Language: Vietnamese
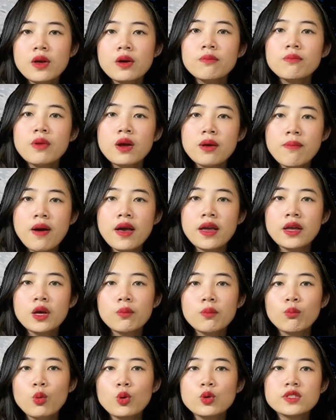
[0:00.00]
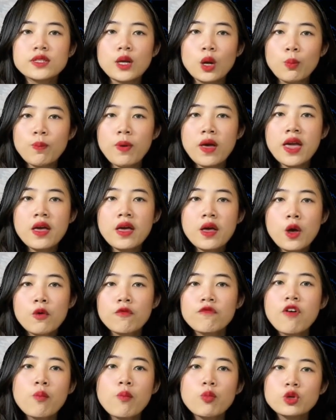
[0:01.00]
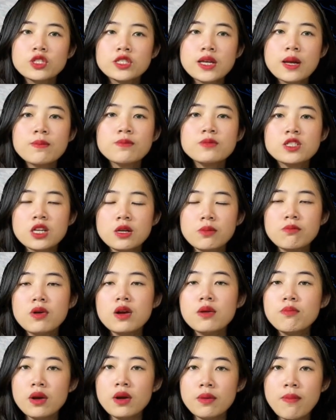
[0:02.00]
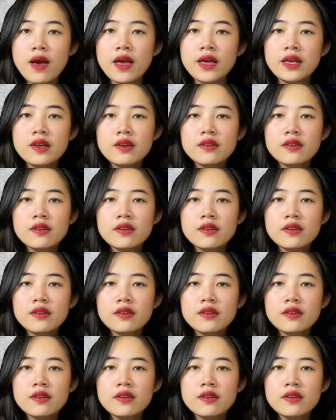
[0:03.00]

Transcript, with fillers: 17-46P và 190-17,